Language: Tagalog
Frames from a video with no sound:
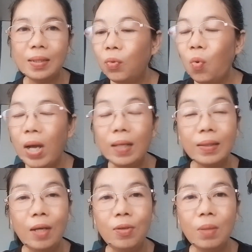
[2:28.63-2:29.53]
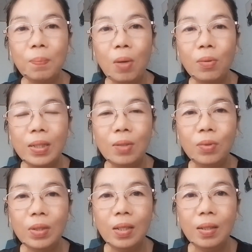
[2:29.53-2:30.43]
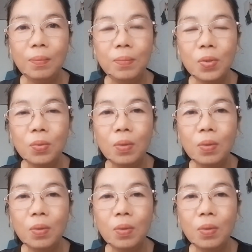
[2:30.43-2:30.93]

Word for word: Kukuha lang tayo ng pakonti-konting